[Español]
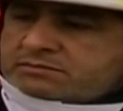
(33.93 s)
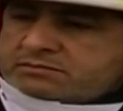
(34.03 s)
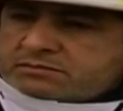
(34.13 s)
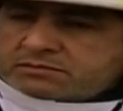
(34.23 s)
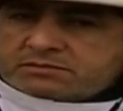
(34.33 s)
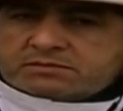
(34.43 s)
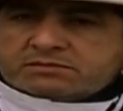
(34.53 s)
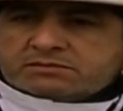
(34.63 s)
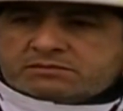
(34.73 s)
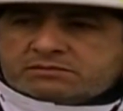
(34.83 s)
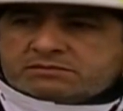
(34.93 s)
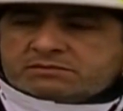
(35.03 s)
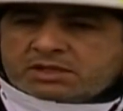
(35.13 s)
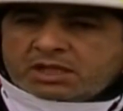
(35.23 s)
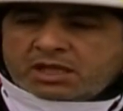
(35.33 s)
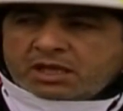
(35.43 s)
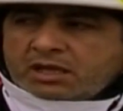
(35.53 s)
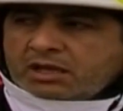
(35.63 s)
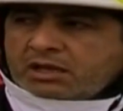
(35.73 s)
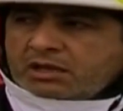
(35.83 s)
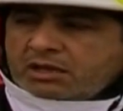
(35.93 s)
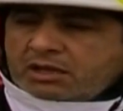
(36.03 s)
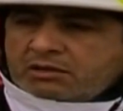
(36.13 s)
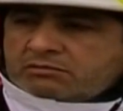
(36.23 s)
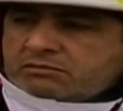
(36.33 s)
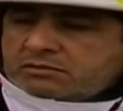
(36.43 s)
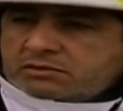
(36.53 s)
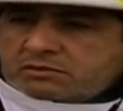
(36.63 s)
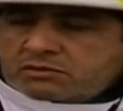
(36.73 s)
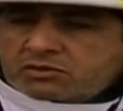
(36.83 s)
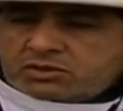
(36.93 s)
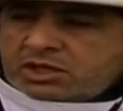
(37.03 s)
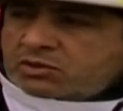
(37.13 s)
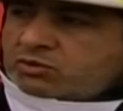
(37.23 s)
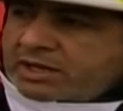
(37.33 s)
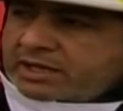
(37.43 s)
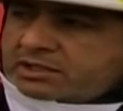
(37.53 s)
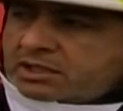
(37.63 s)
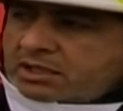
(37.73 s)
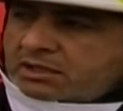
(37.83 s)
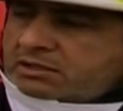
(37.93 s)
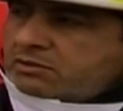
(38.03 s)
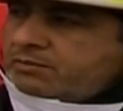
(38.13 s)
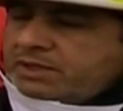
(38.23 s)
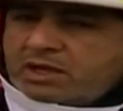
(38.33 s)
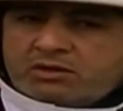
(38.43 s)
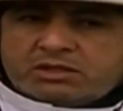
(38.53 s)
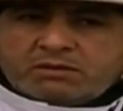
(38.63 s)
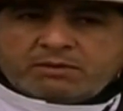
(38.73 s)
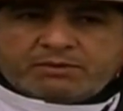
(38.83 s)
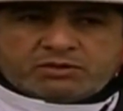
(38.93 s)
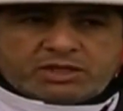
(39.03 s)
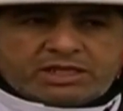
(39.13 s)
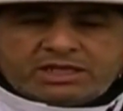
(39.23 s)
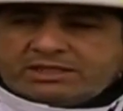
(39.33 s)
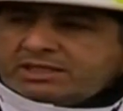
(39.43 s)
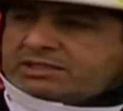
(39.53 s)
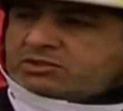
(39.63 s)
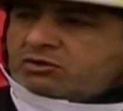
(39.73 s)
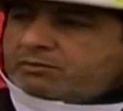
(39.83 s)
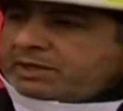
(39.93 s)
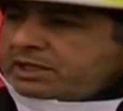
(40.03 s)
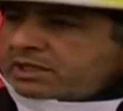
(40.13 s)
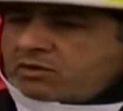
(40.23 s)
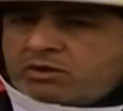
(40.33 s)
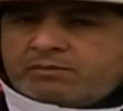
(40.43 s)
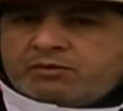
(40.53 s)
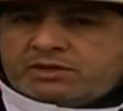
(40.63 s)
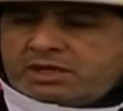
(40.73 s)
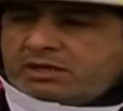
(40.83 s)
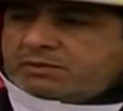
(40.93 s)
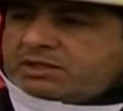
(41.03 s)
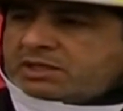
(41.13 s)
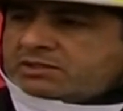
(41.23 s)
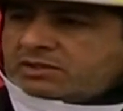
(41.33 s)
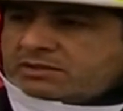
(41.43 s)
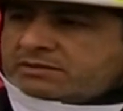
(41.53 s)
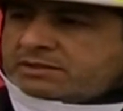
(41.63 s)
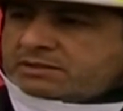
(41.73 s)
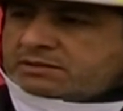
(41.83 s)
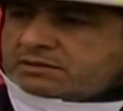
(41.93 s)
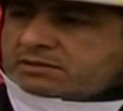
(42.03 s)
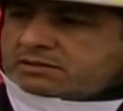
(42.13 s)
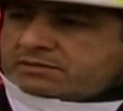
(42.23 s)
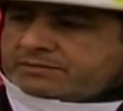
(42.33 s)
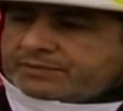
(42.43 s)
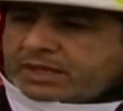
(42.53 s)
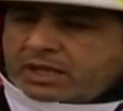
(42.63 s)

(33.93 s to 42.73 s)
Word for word: ¿Alguna circunstancia? Eh, eh, no, sí, es una recta, es complicado el tema, pero está ella la situación haciendo los peritajes que corresponden a la investigación. ¿Son extranjeros?